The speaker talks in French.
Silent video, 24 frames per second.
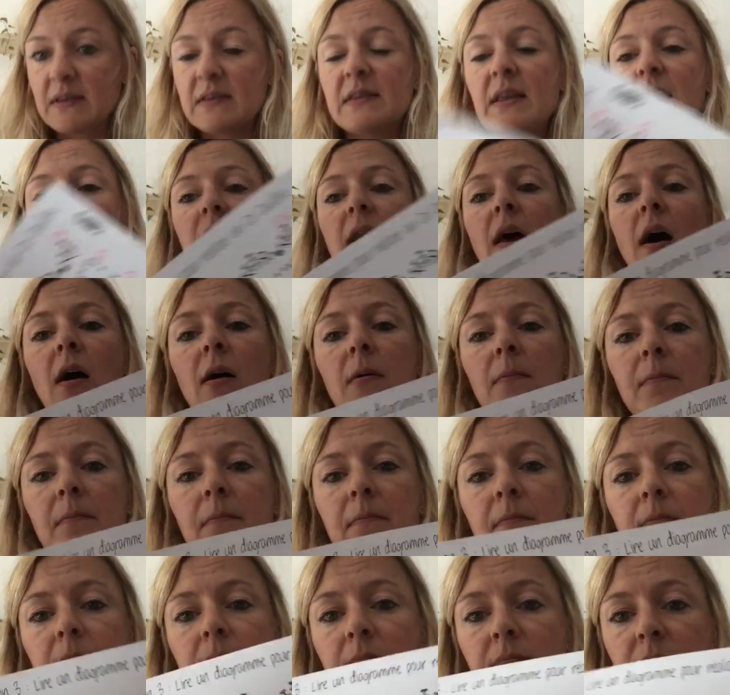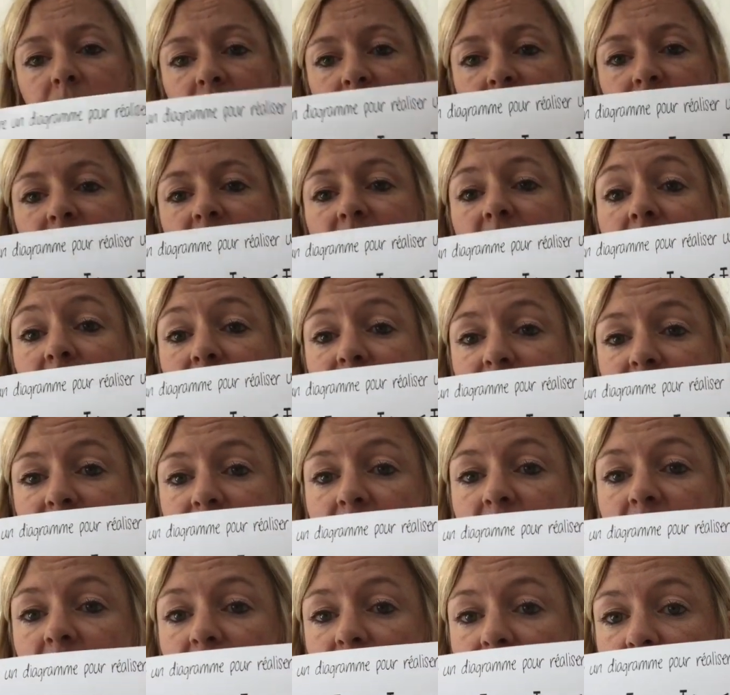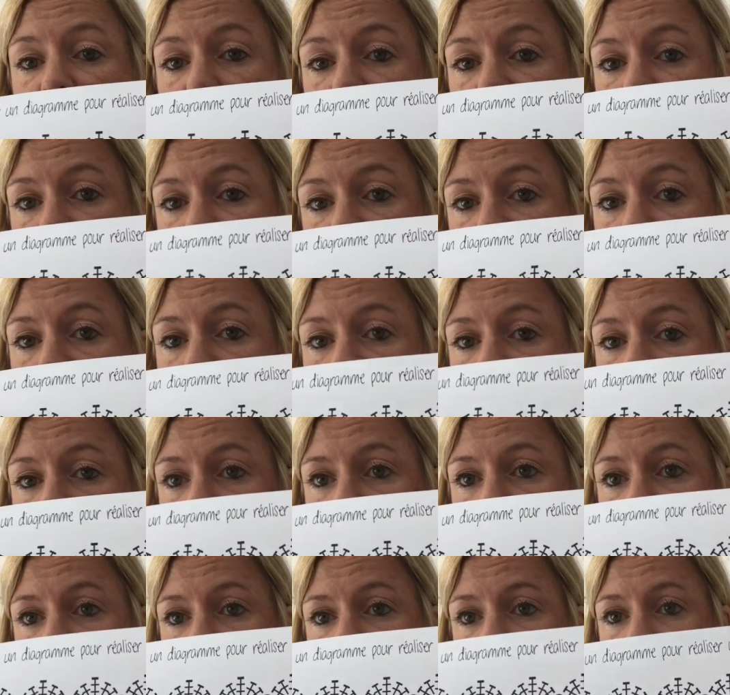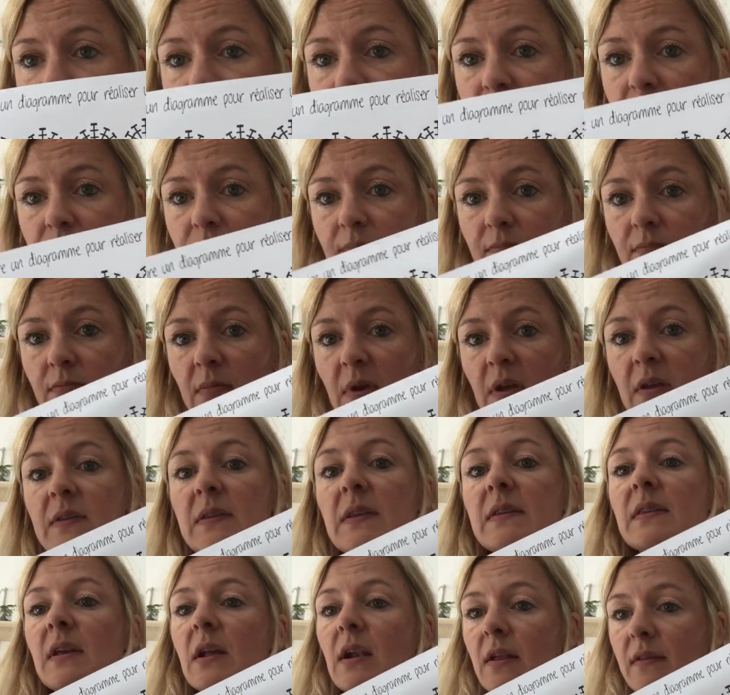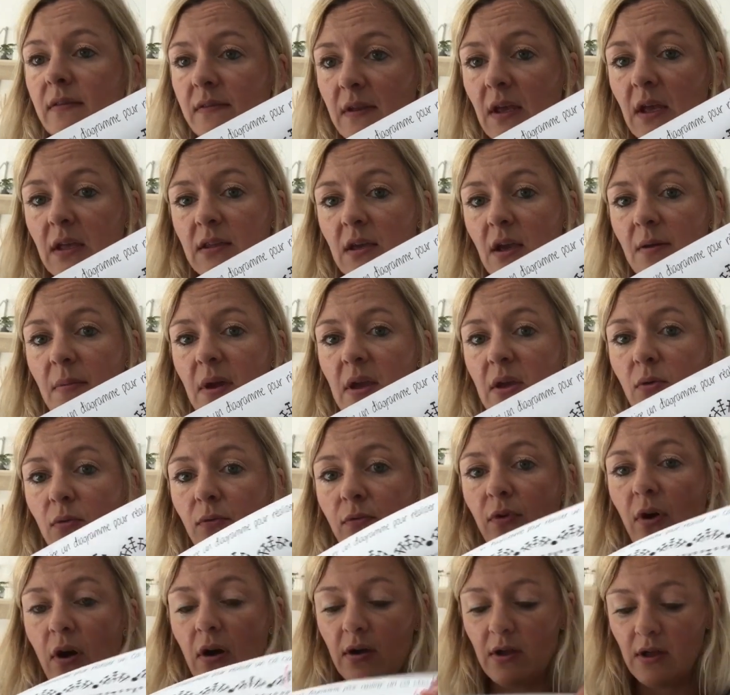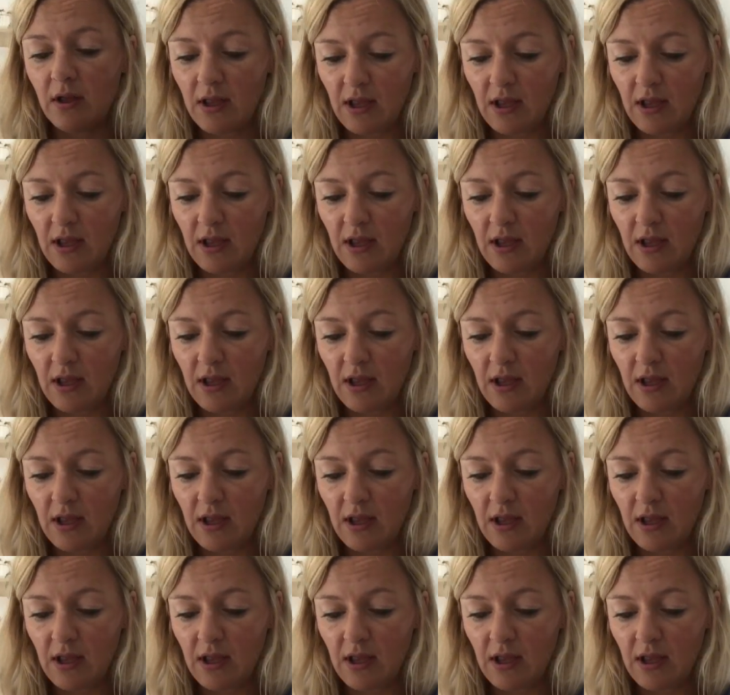Celle-là, c'est la dernière maille du rang. Hein, ce sera la dernière maille qu'on fera.